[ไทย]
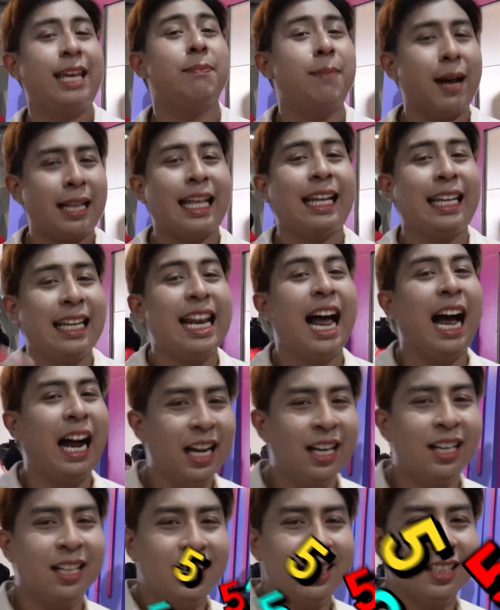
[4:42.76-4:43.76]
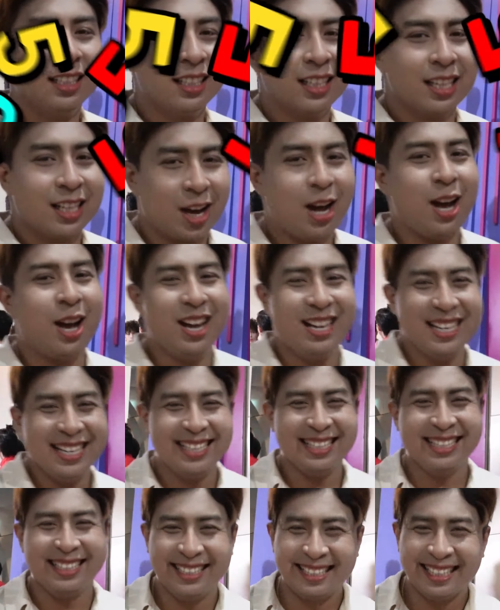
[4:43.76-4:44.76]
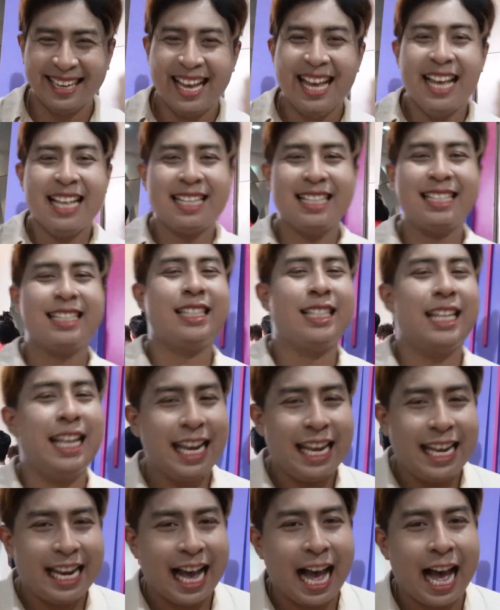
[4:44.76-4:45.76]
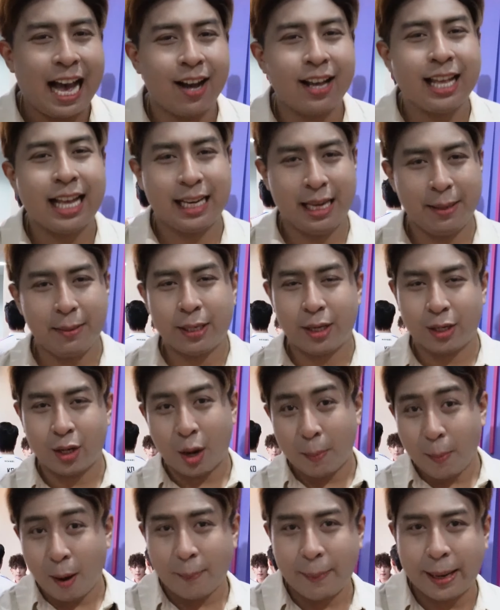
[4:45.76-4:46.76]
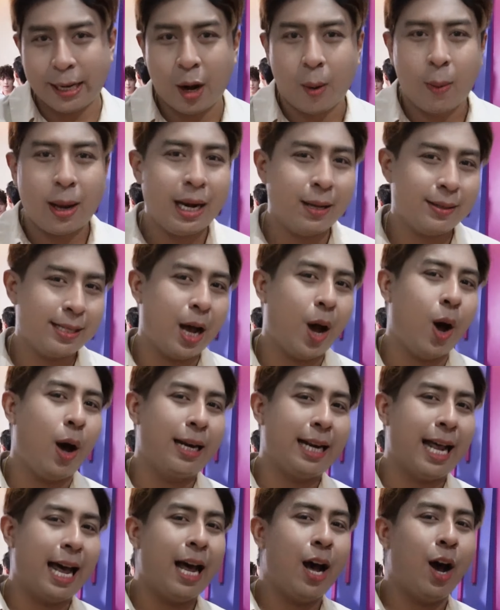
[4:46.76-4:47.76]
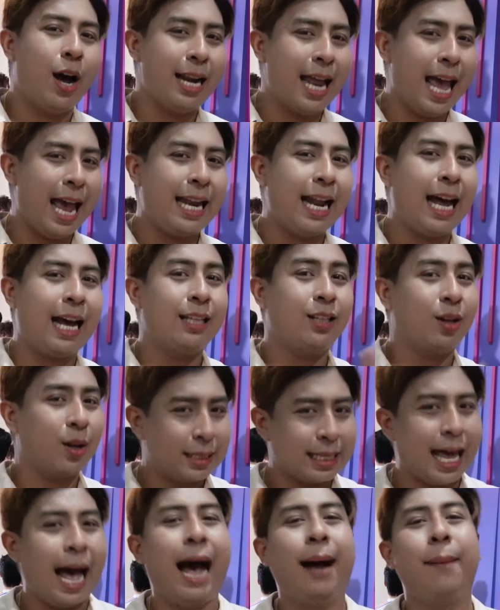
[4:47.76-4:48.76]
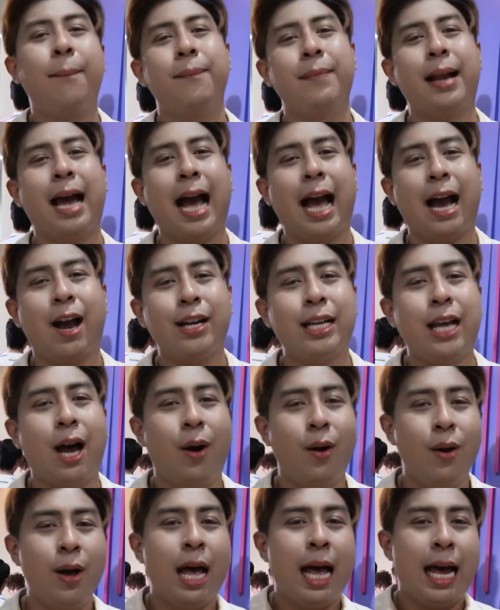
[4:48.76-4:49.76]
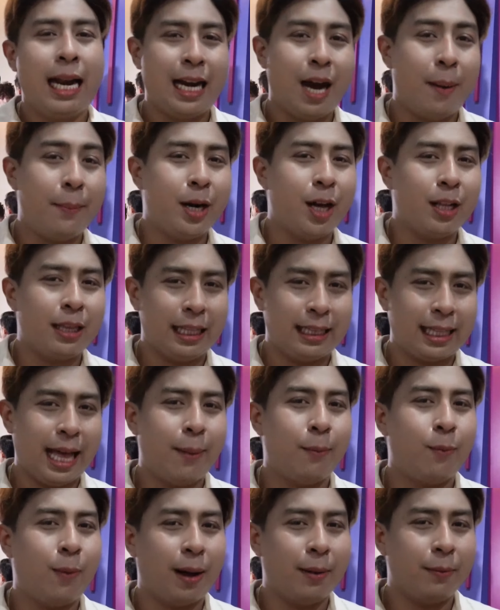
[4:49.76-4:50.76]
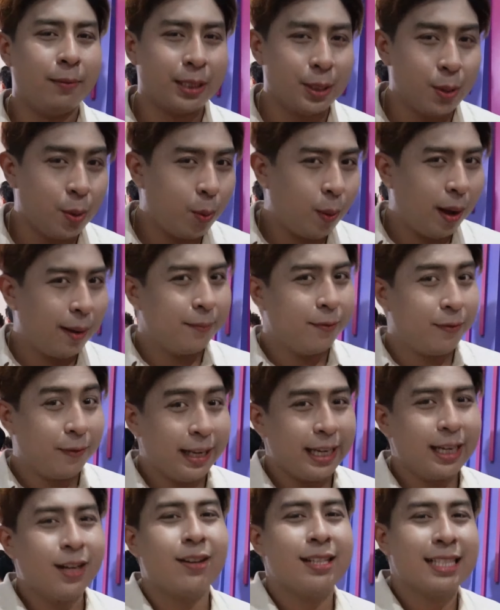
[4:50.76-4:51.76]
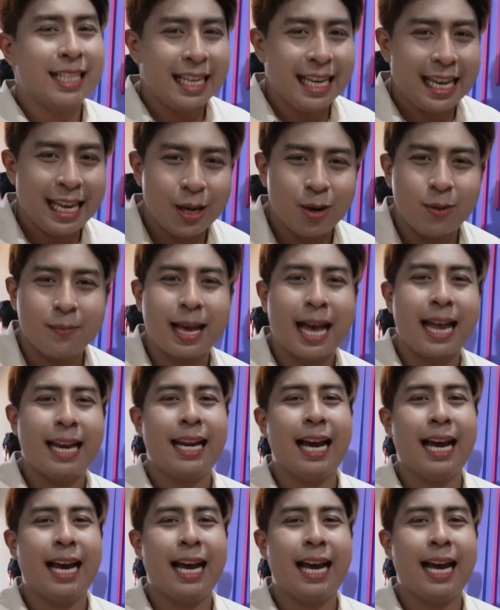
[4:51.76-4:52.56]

คลิปปาตัดทีหลังก็ซึ่งซีรีส์นะคะก็อย่างที่น้องๆ บอกไปเนาะว่าเราจะออนออนแอร์ทางช่อง3นะคะก็เดี๋ยวเรามารอติดตามความสนุกความฟินของซีรีส์ร่วมกัน